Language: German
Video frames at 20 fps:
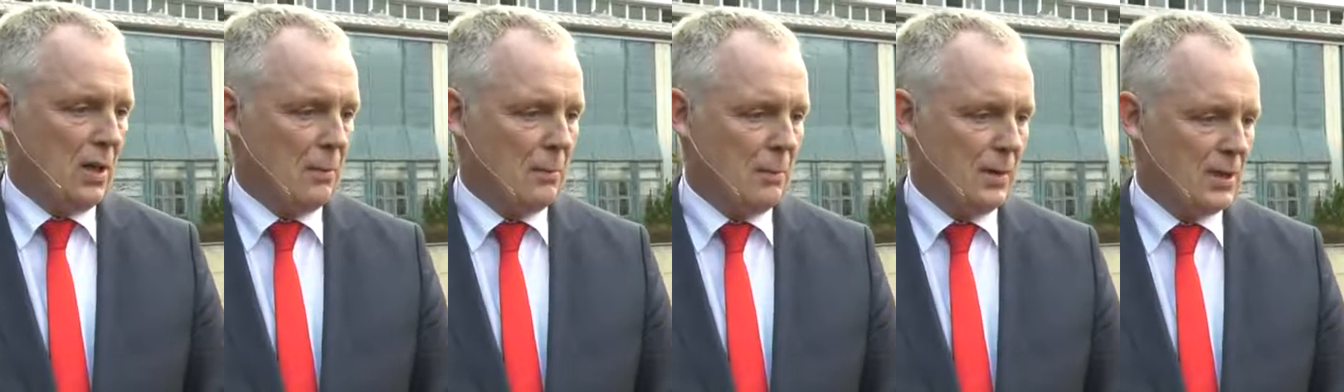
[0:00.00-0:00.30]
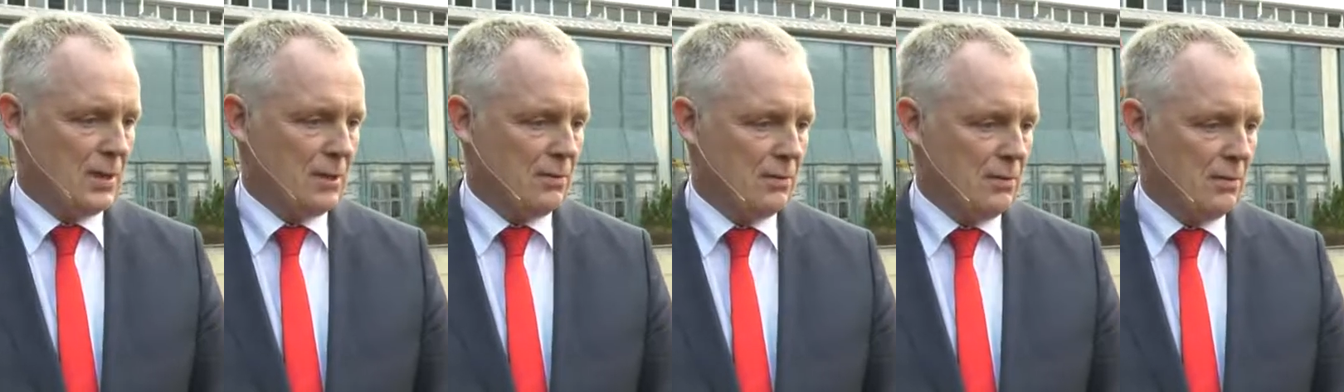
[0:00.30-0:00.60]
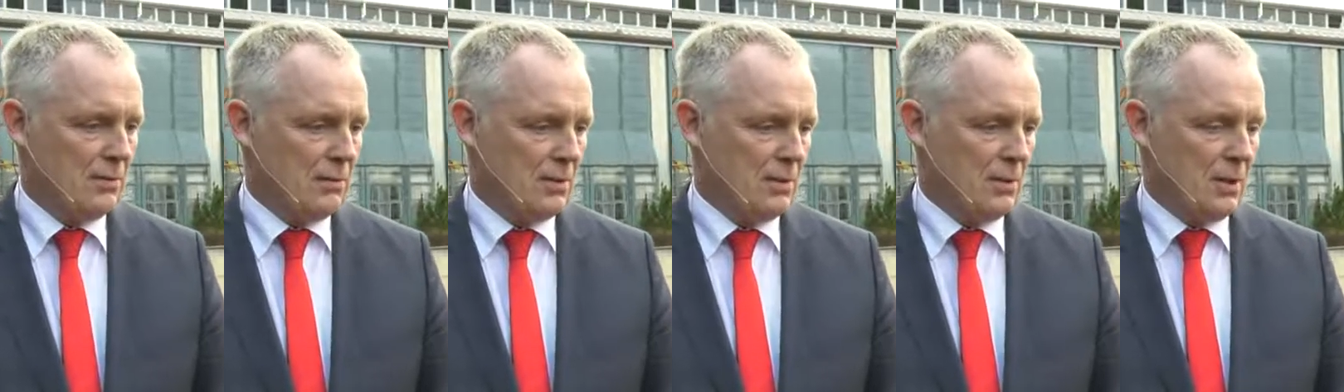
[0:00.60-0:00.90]
anpassen.
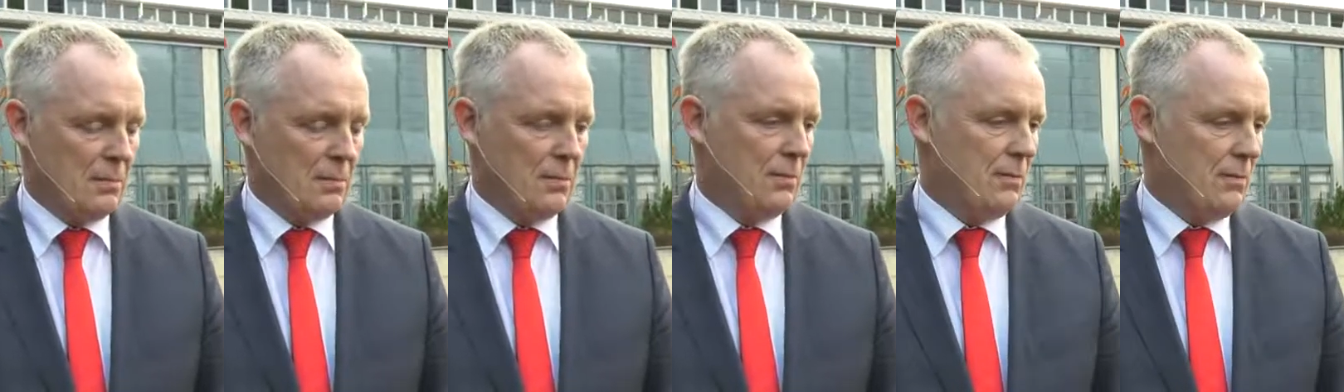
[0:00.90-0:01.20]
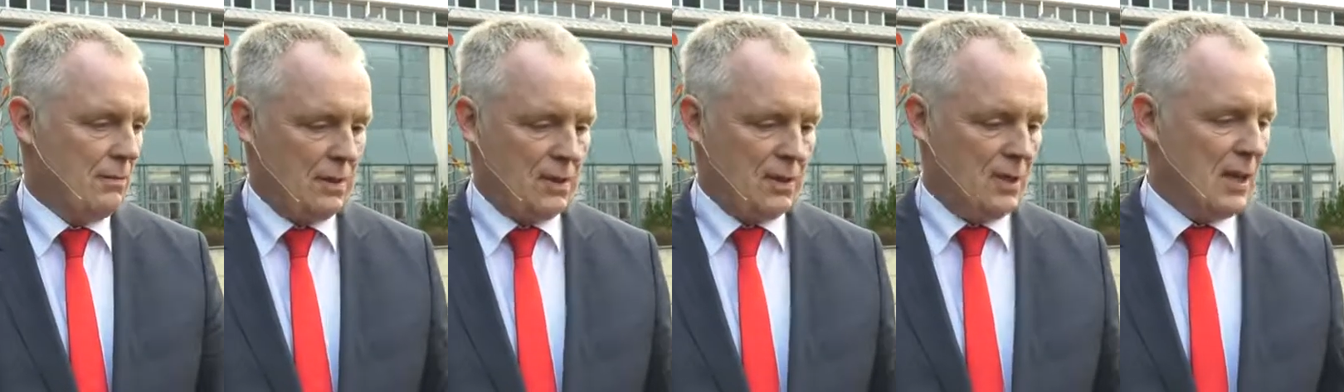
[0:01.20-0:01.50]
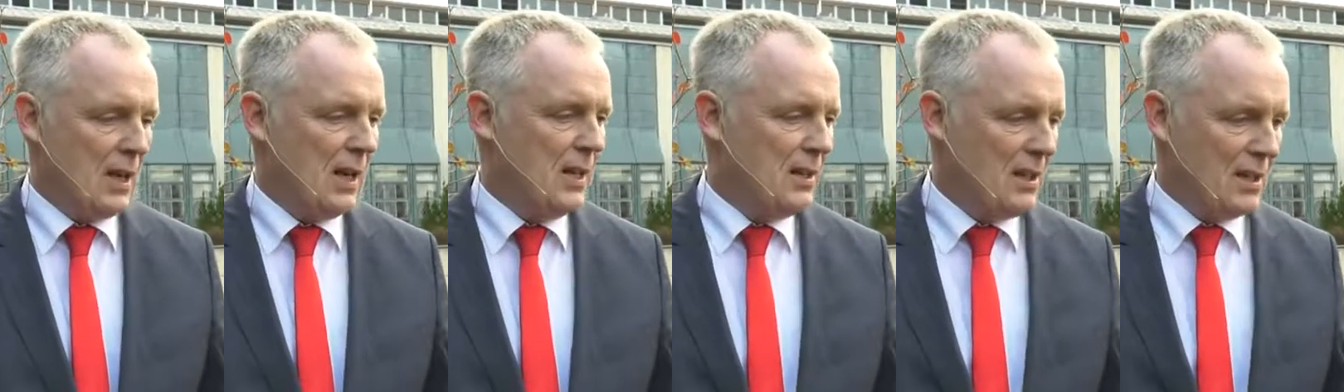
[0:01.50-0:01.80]
Sie haben, wenn Sie
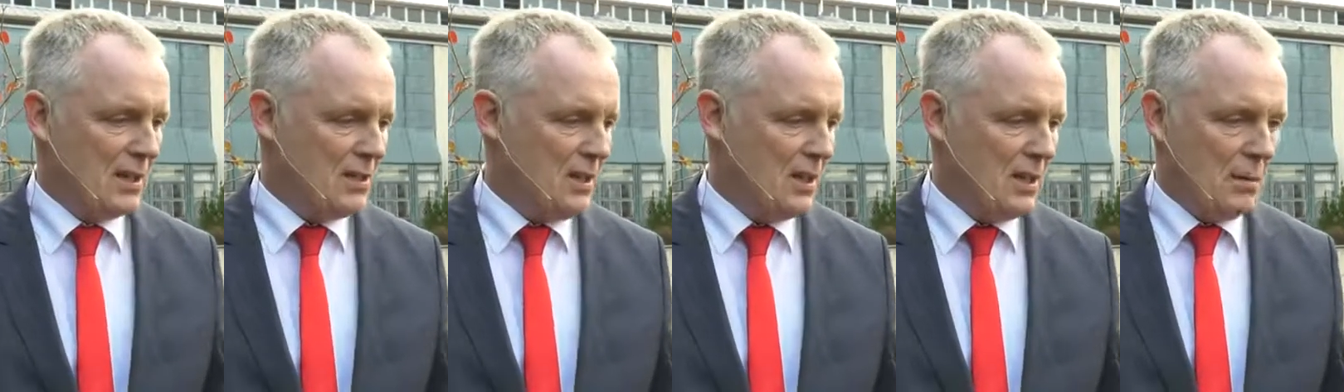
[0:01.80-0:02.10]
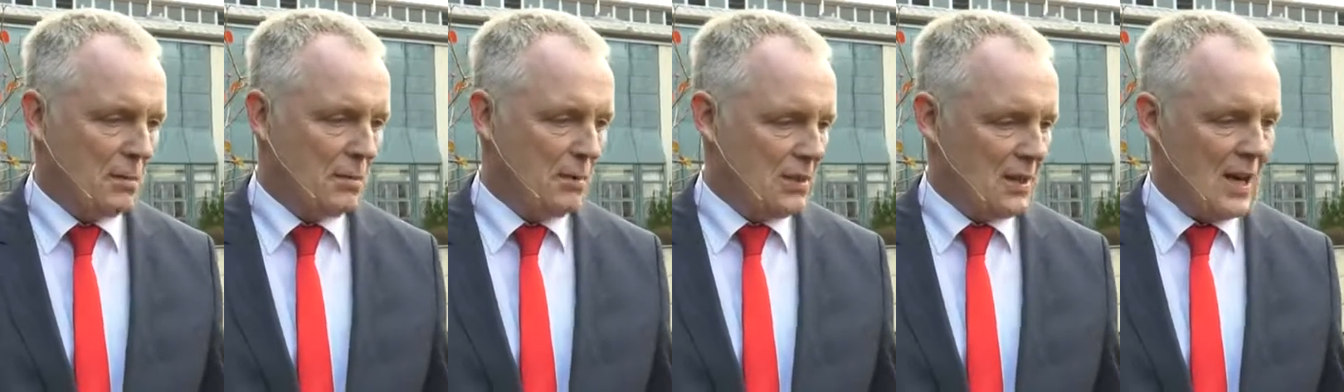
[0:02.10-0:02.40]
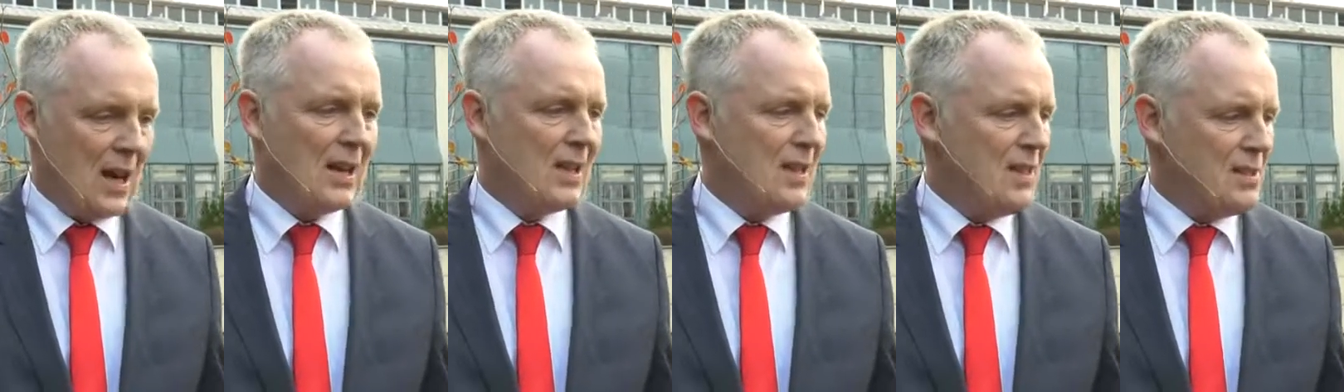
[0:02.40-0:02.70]
die alte gesehen haben, ist
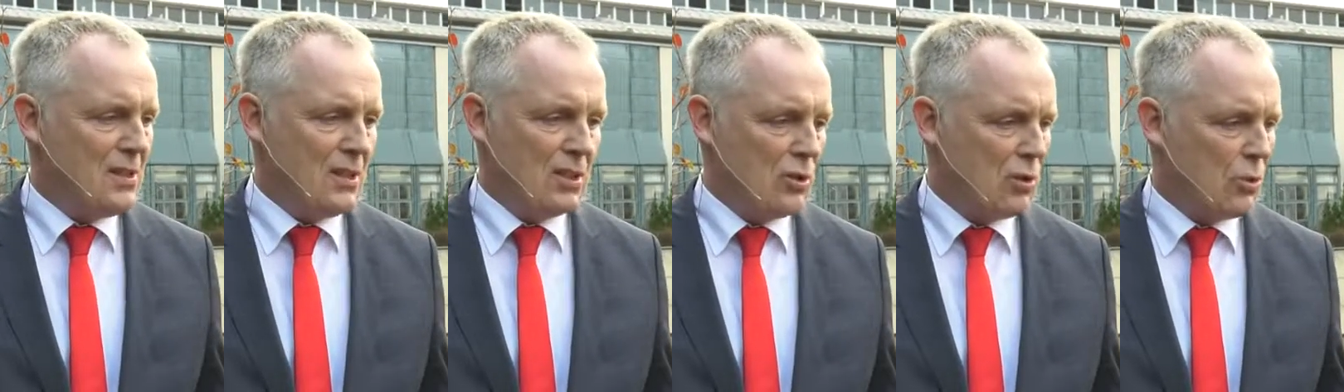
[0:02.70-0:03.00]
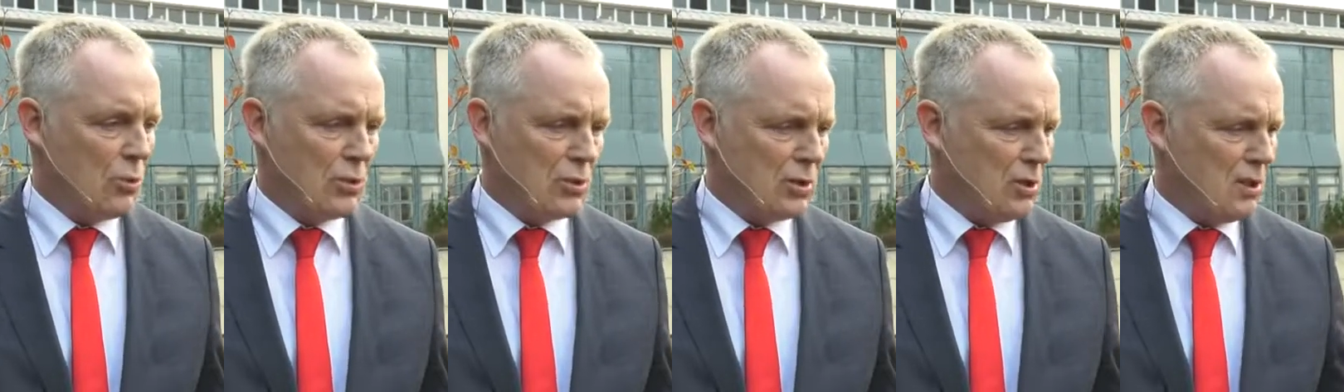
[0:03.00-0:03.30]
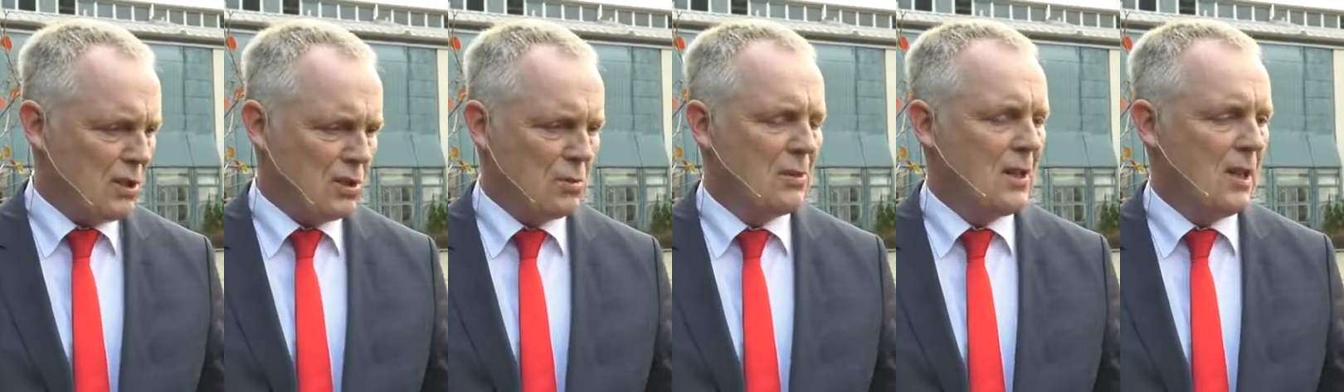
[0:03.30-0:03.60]
A riesig groß und
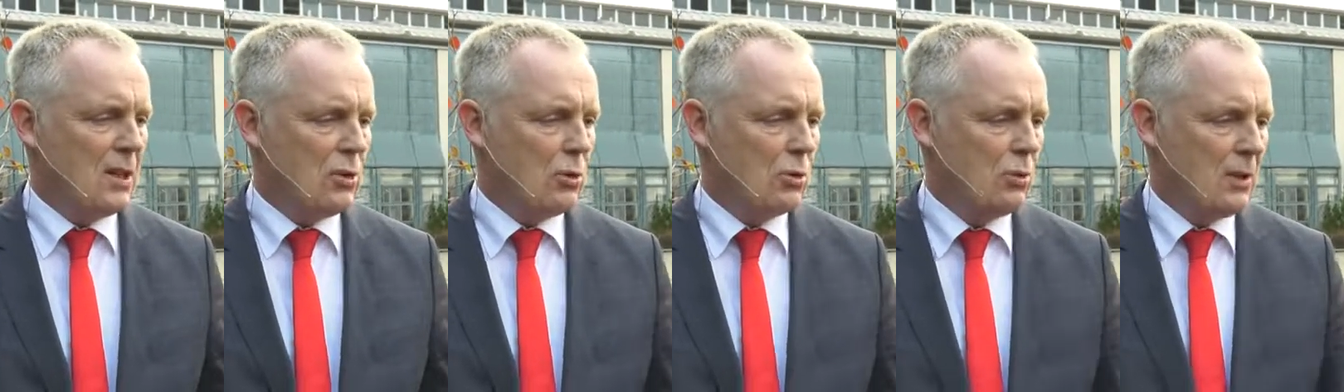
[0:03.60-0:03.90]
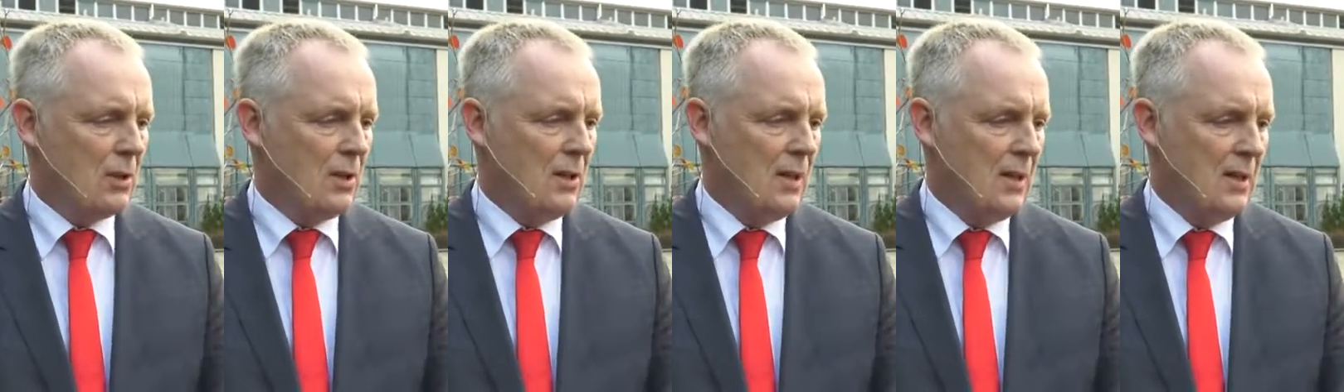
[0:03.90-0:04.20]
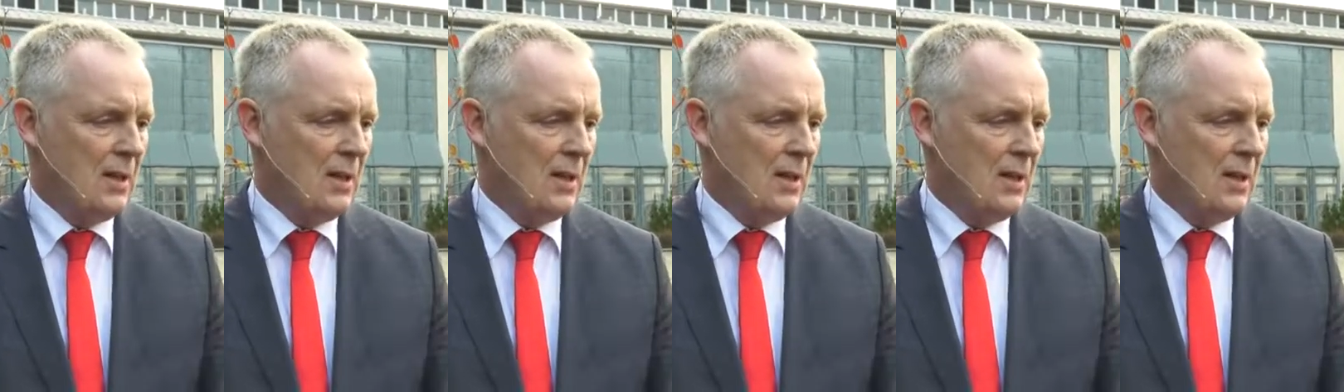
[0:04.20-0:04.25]
auch zum Teil dunkel.